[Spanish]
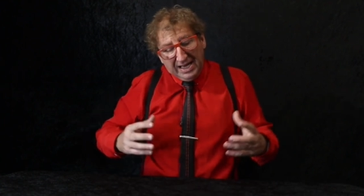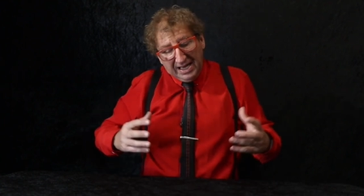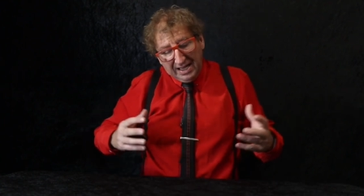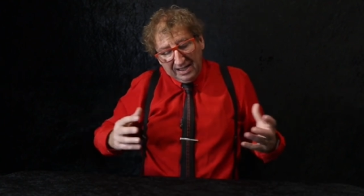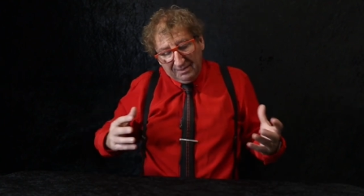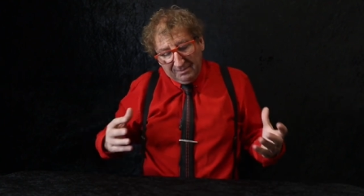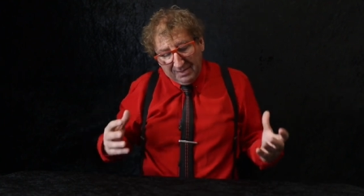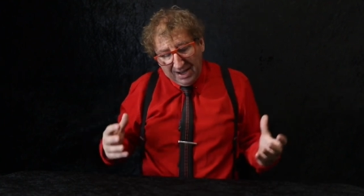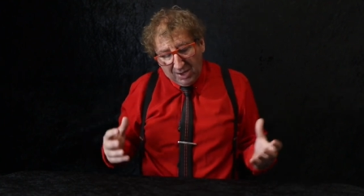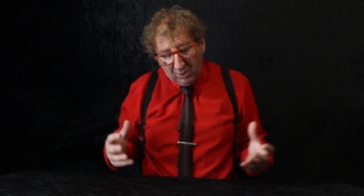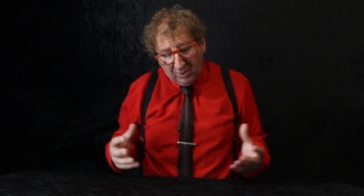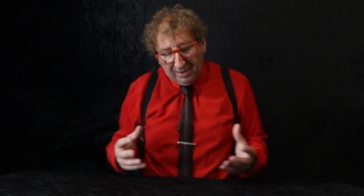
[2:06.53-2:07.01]

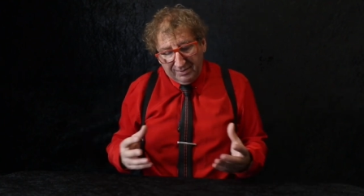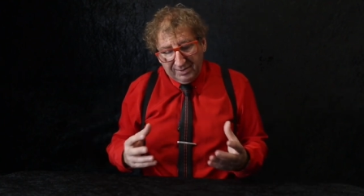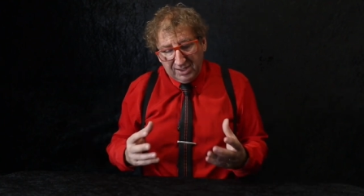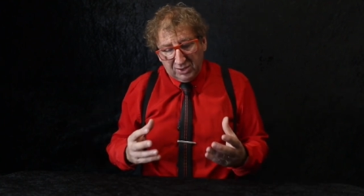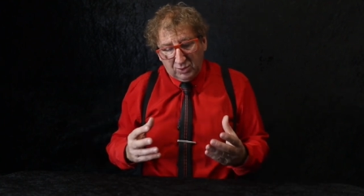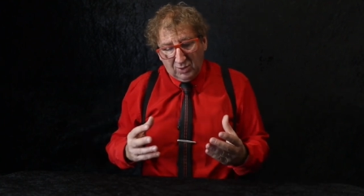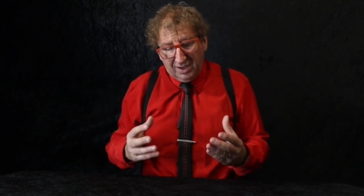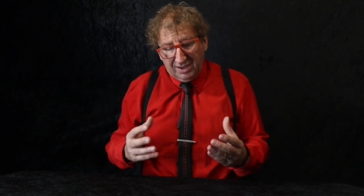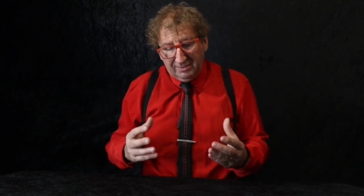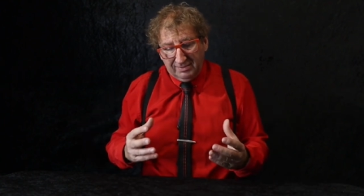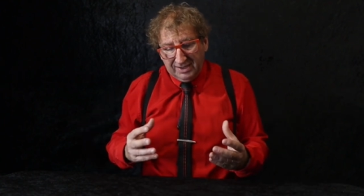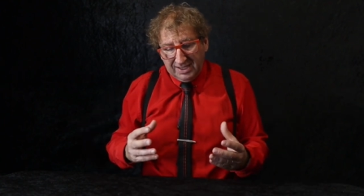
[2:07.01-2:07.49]
El mago
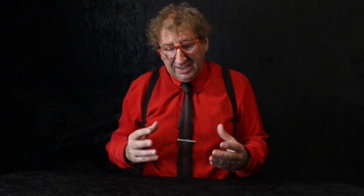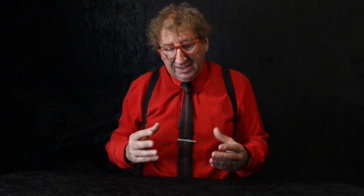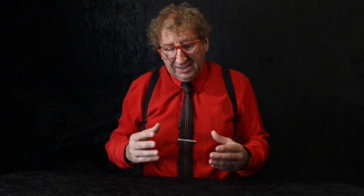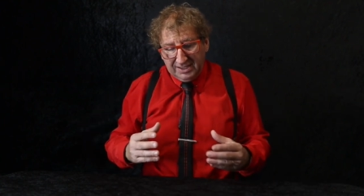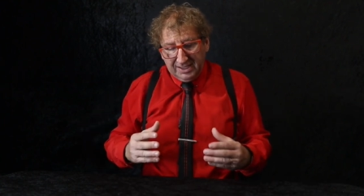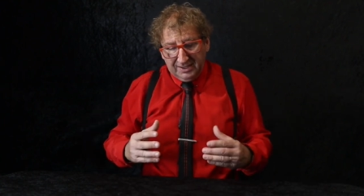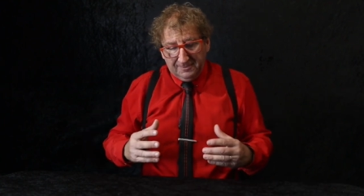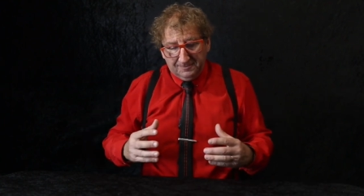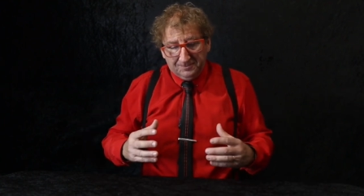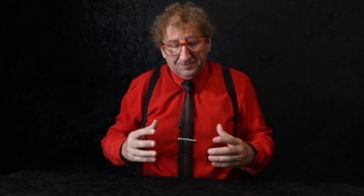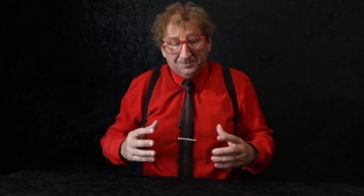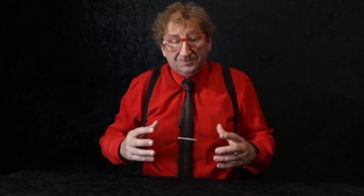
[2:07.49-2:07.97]

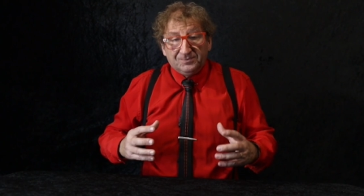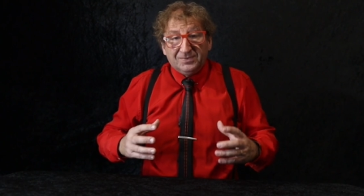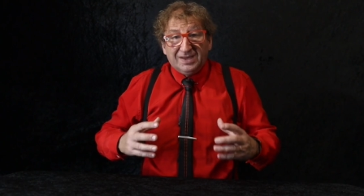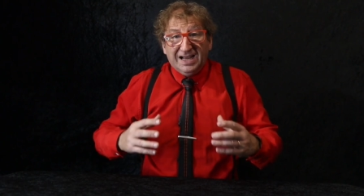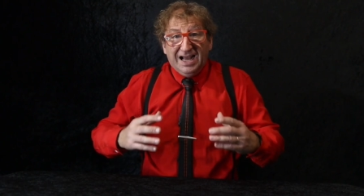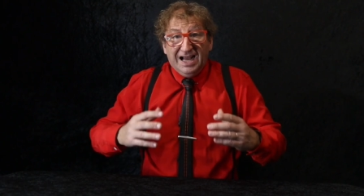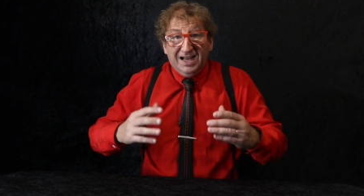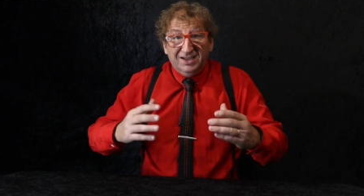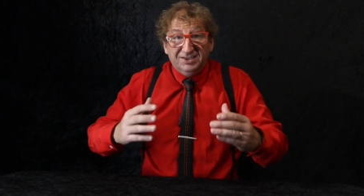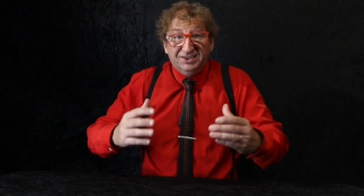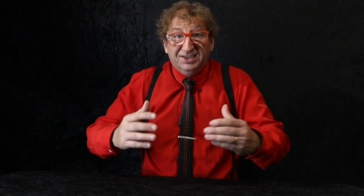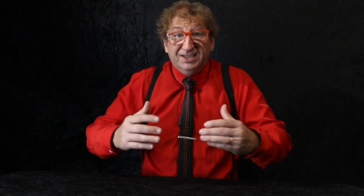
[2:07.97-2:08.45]
habitualmente
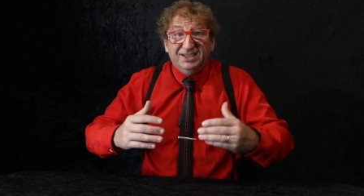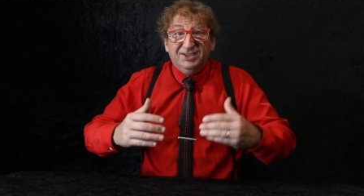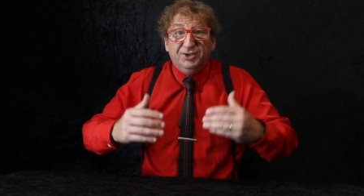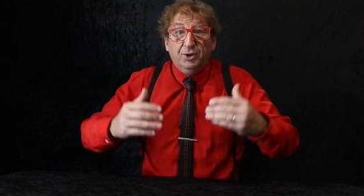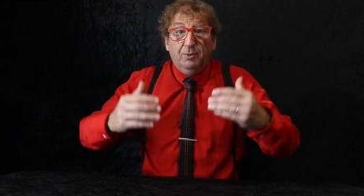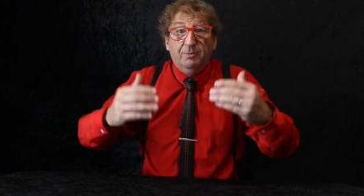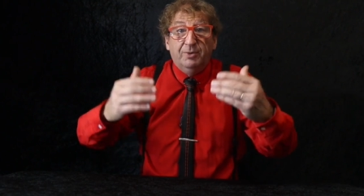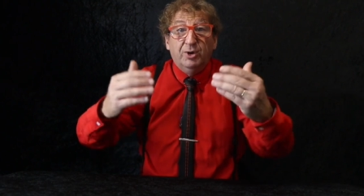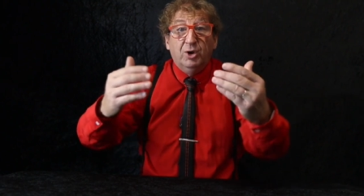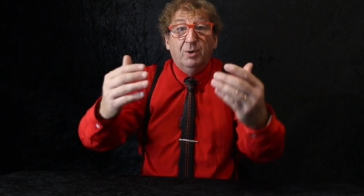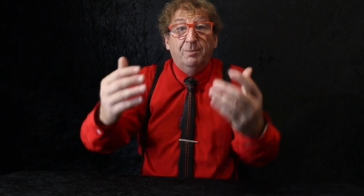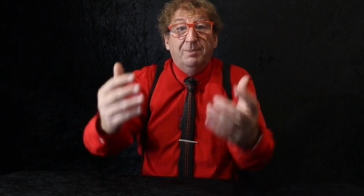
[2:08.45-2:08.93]
hace
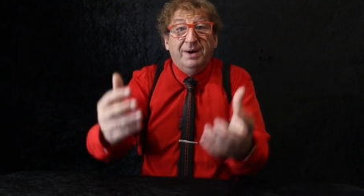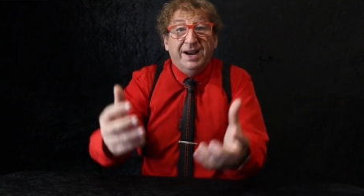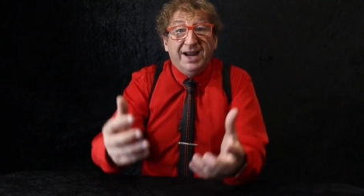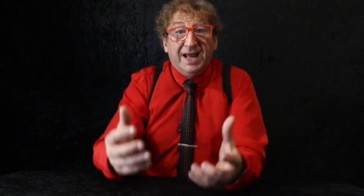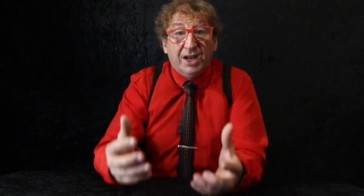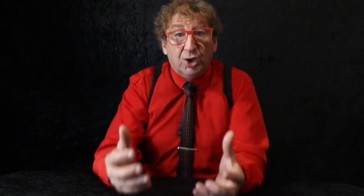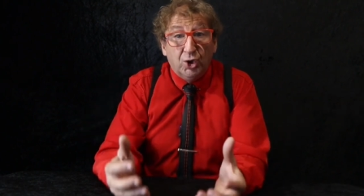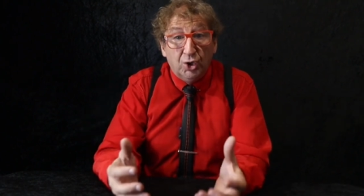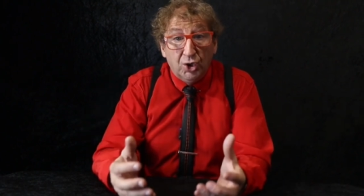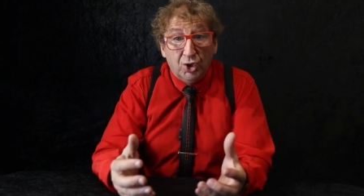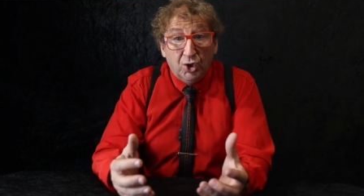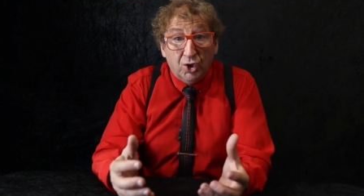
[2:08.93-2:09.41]
eso, pero
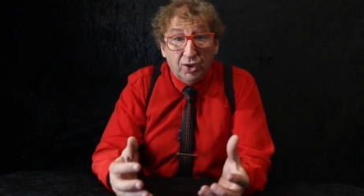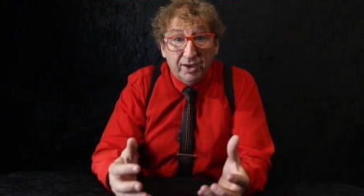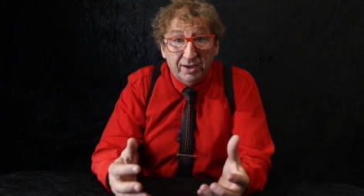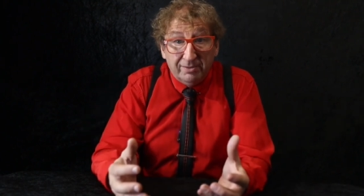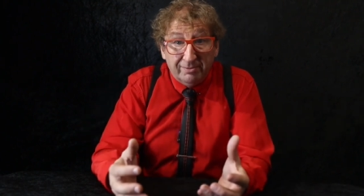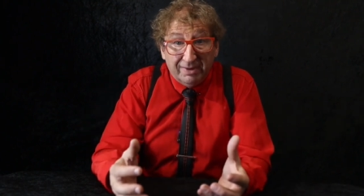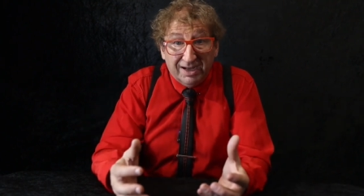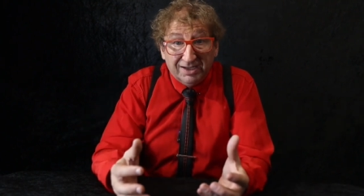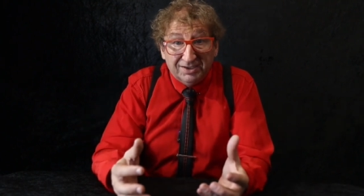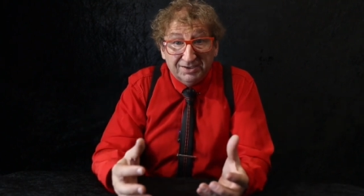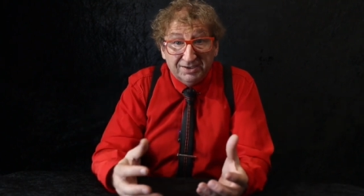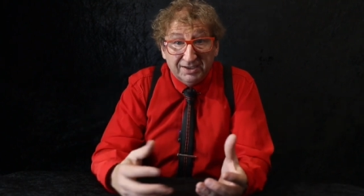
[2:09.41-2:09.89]
para con los
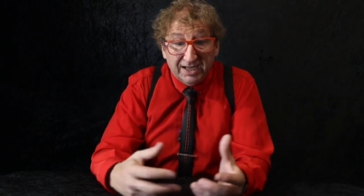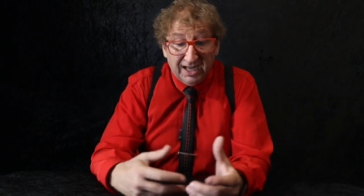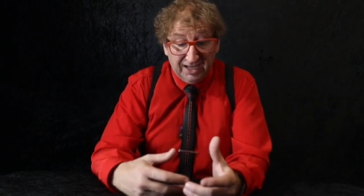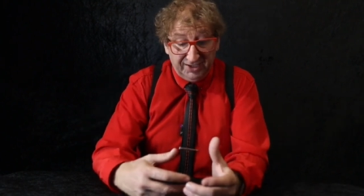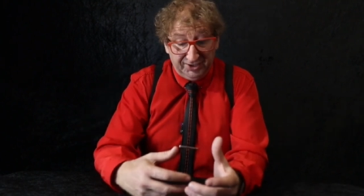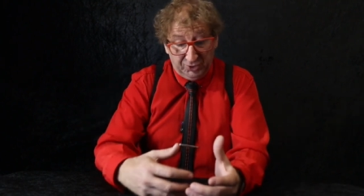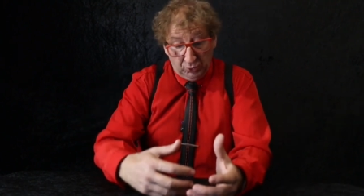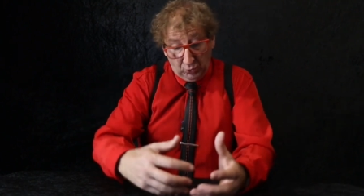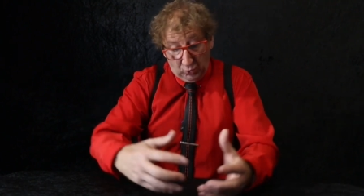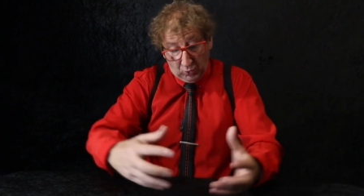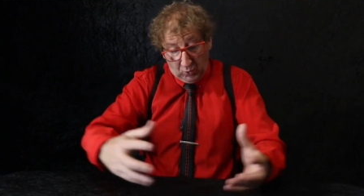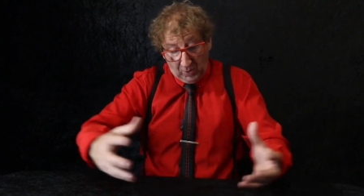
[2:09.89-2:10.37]
demás.
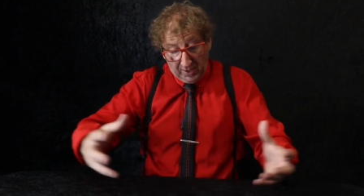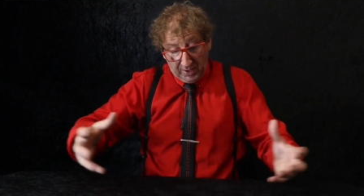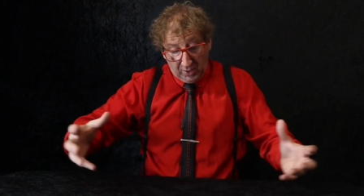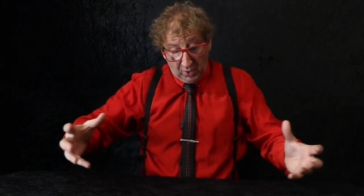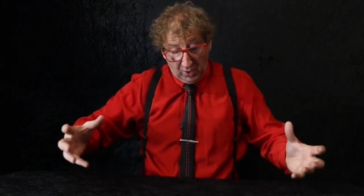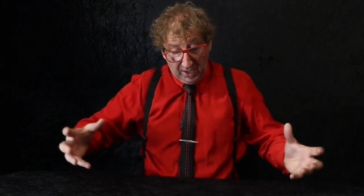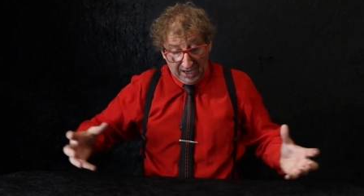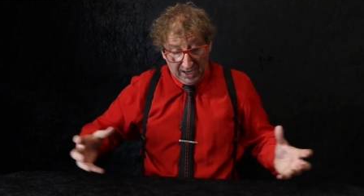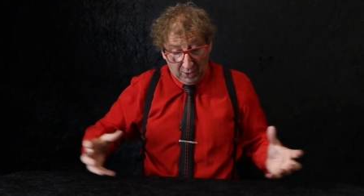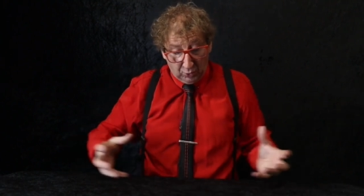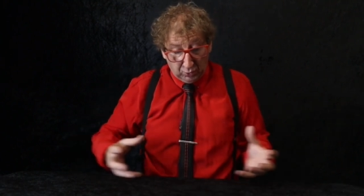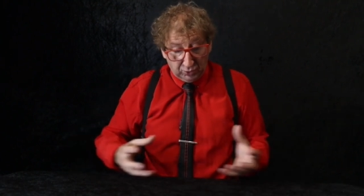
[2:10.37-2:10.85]
Hace un
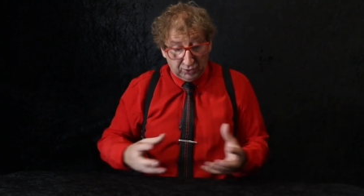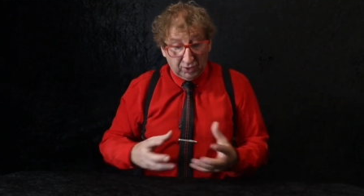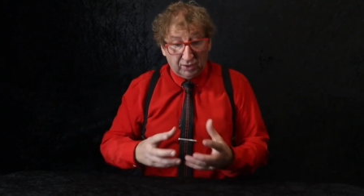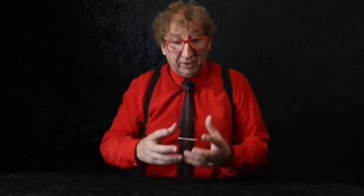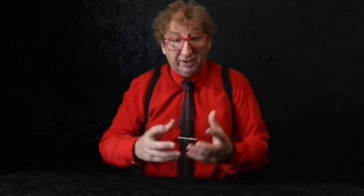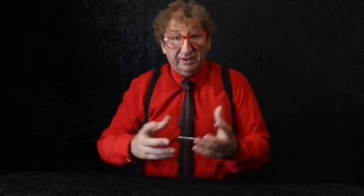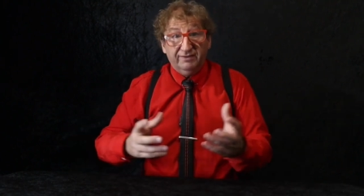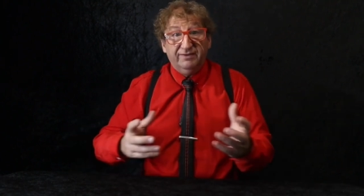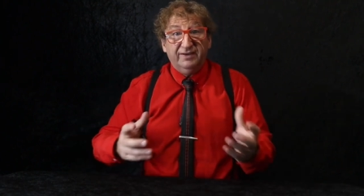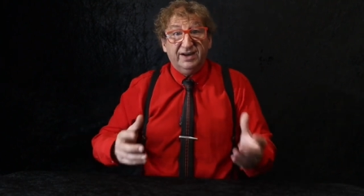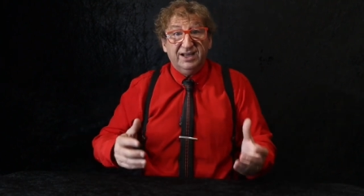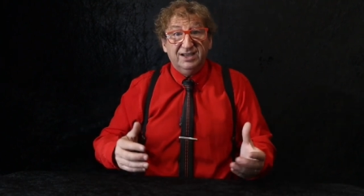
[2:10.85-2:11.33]
juego
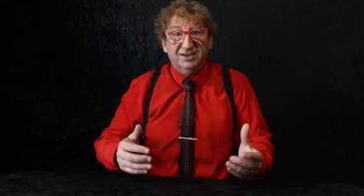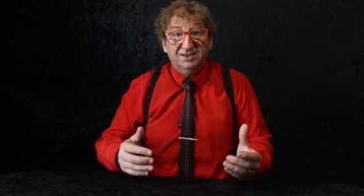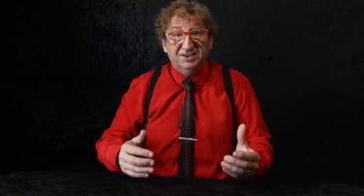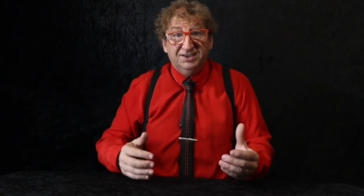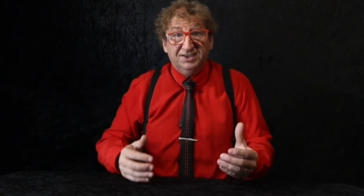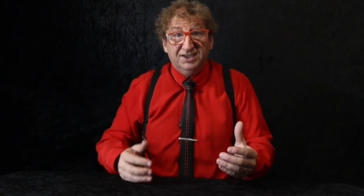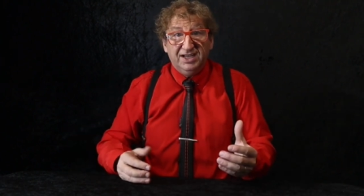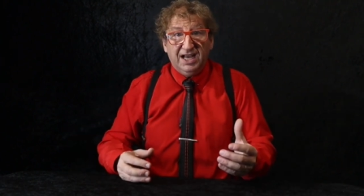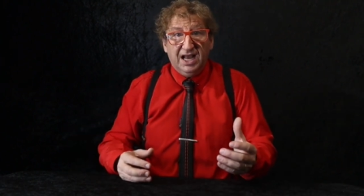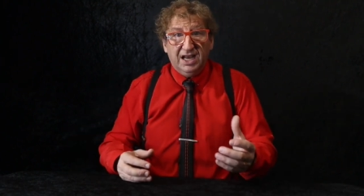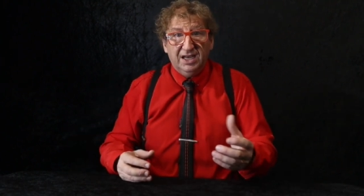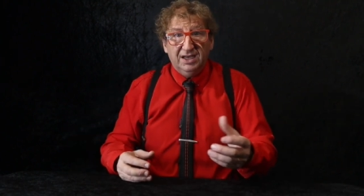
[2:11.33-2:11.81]

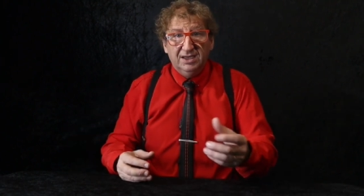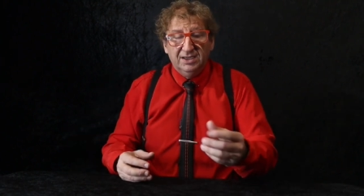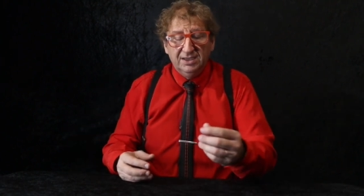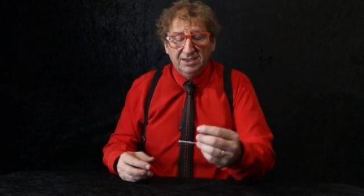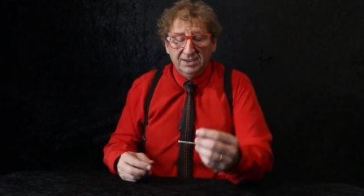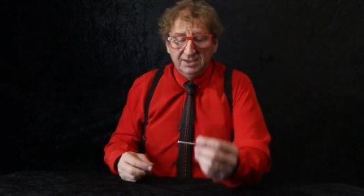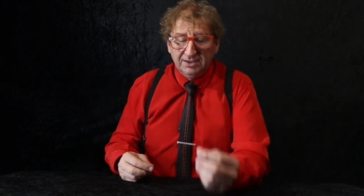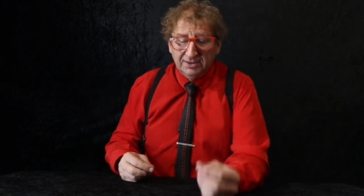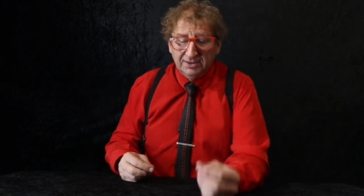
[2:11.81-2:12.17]
autorreferencial